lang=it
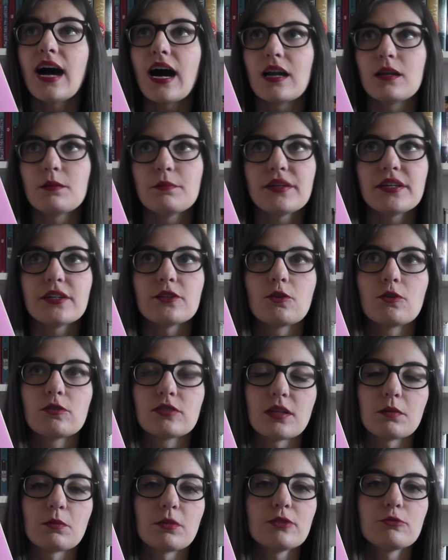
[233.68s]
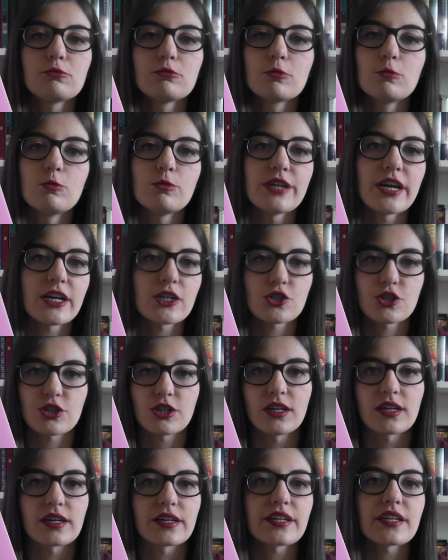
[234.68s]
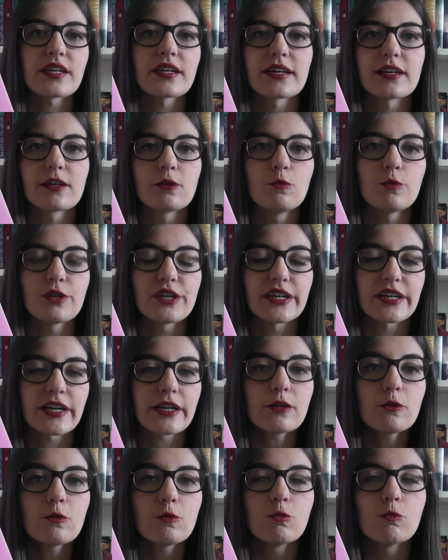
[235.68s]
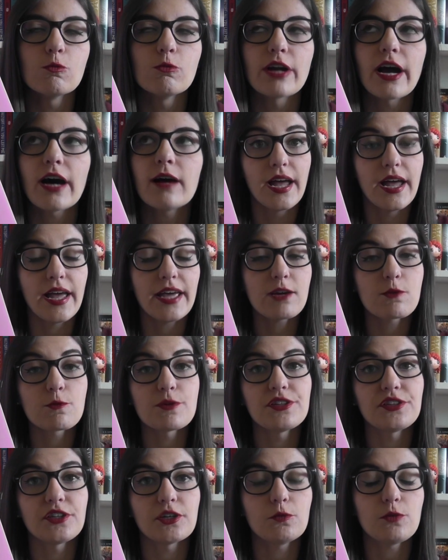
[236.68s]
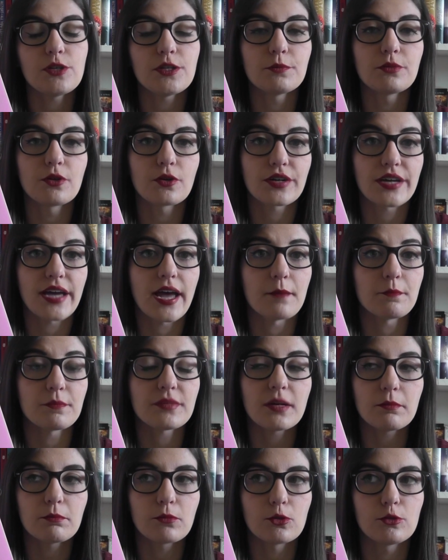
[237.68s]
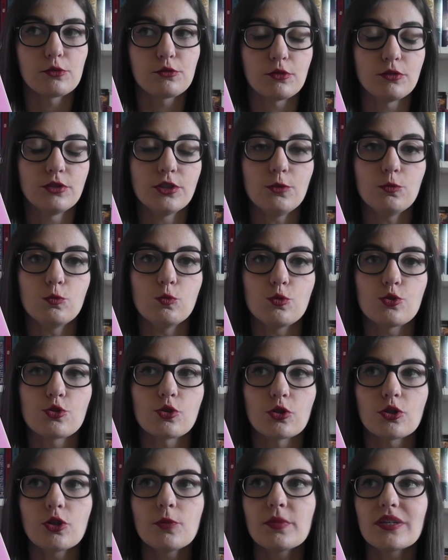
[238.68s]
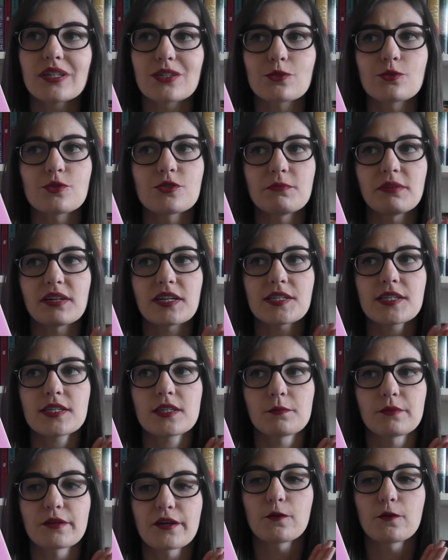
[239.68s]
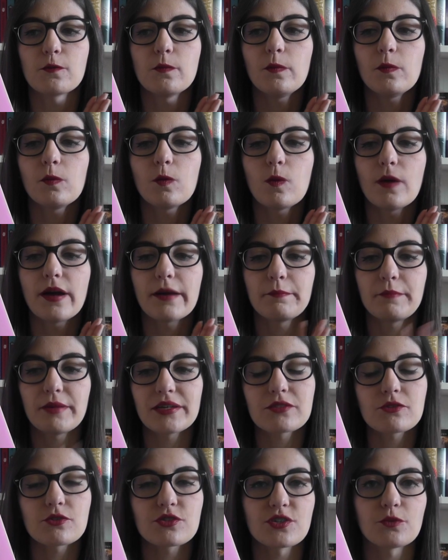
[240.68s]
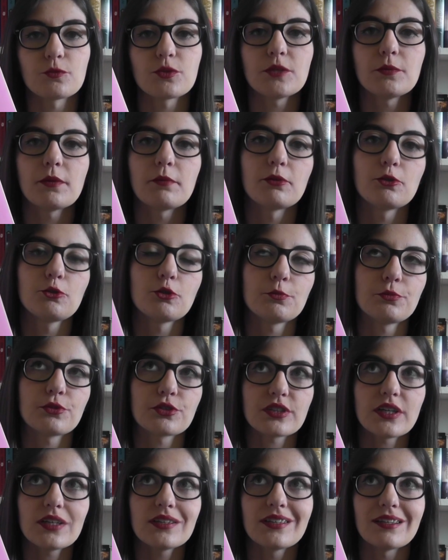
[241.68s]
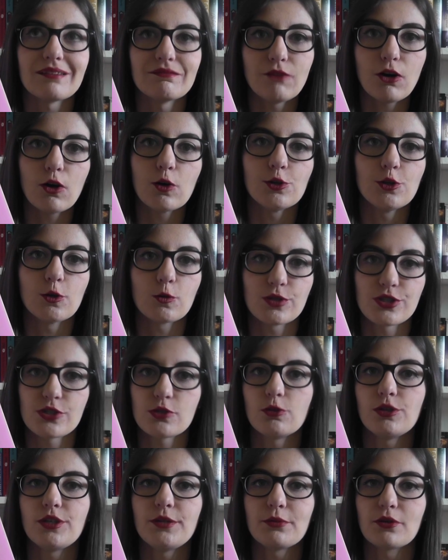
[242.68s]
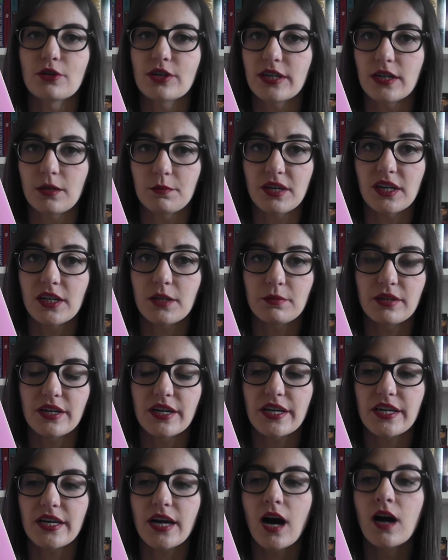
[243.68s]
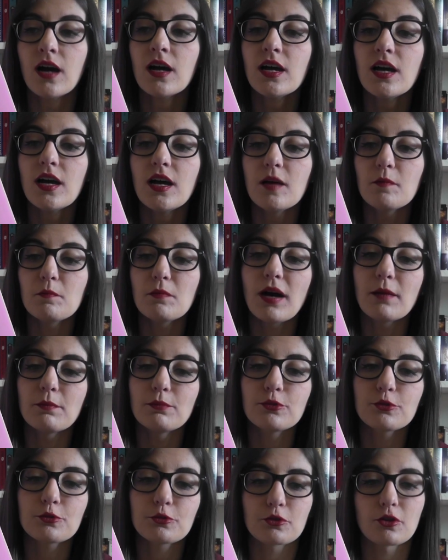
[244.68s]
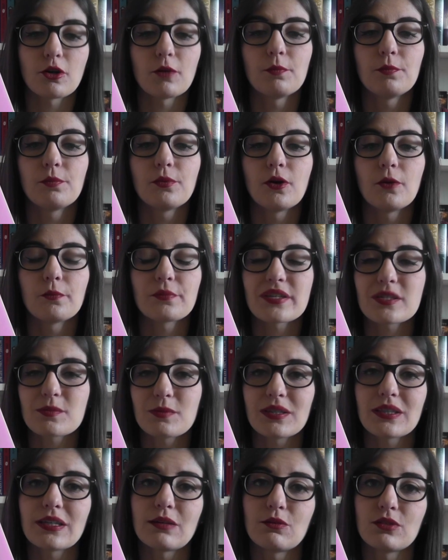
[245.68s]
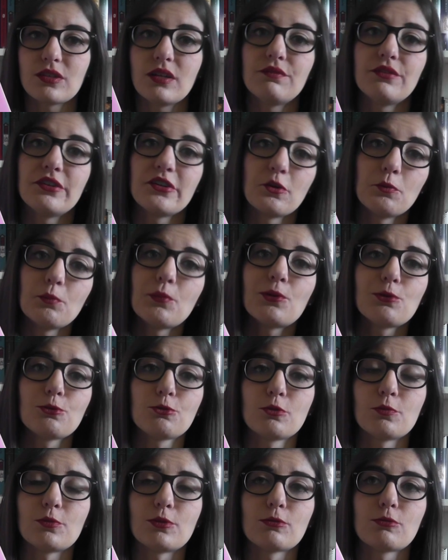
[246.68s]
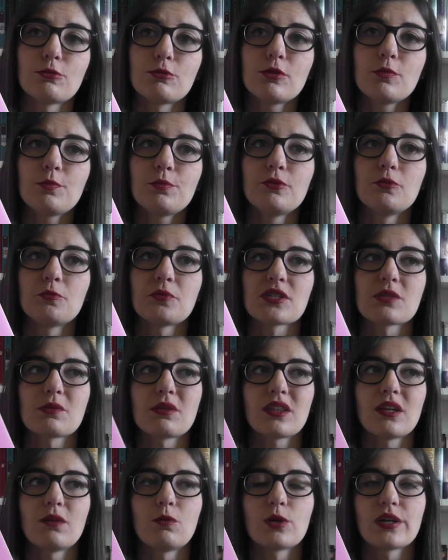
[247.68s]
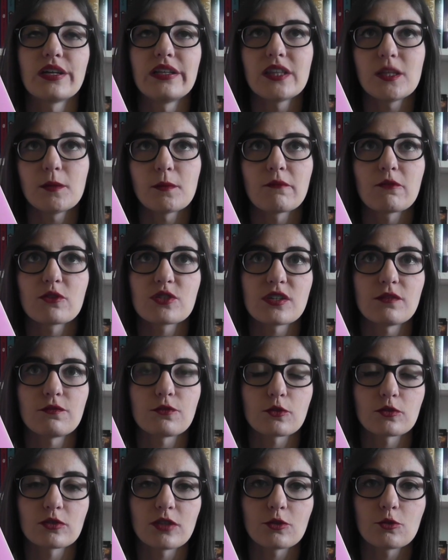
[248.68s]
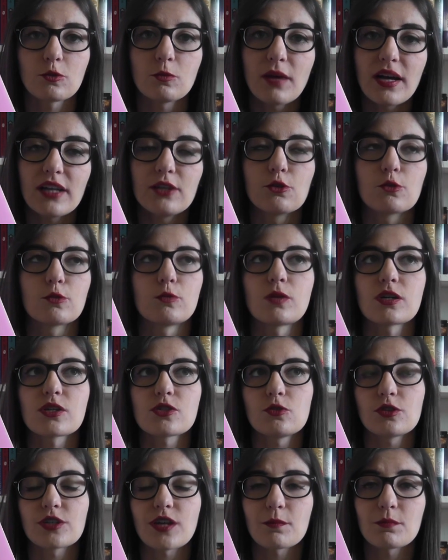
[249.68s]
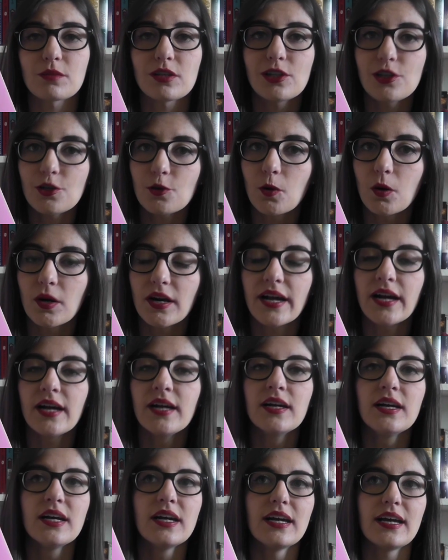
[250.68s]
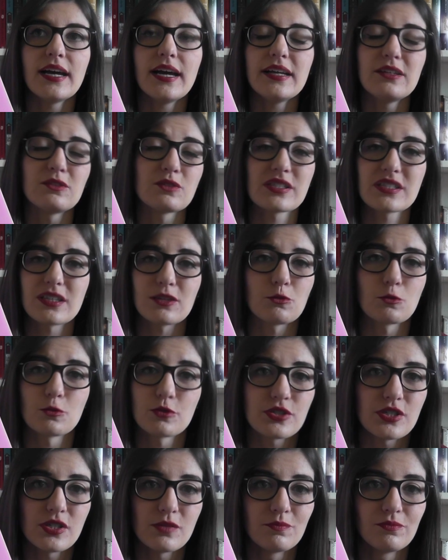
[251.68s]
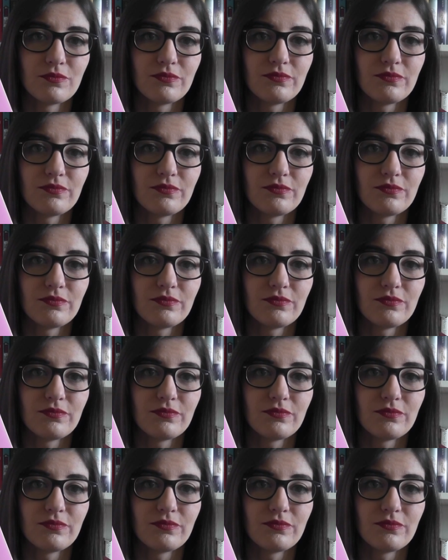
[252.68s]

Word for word: almeno dal momento in cui esce dalla clinica in cui era in cura, e quindi è un libro che mi ha molto deluso. Non me ne sono sbarazzata comunque penso sia un tema molto importante e voglio questo libro nella mia libreria, ma purtroppo mi aspettavo davvero molto molto di più, mi aspettavo che il tema fosse affrontato meglio, con una storia migliore, e non è stato così.